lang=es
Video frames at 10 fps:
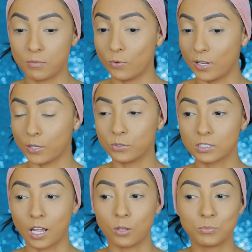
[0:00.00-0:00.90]
Me hubiera
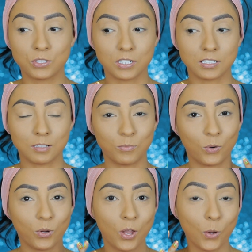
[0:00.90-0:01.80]
gustado
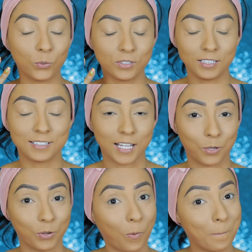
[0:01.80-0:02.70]
muchísimo
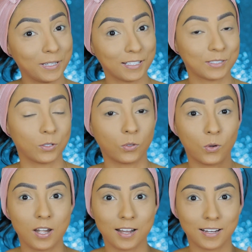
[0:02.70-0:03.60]
utilizarlo en combinación
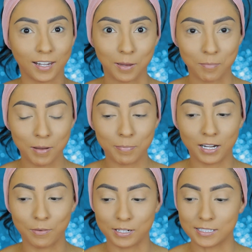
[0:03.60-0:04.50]
con la crema
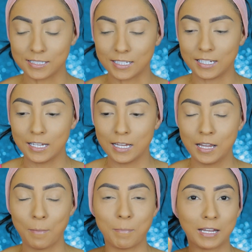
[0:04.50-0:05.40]
para ver si
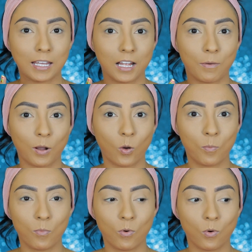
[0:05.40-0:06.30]
me quedaba
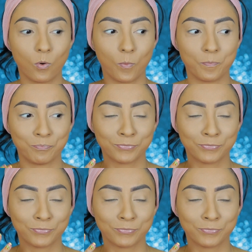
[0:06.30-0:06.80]
como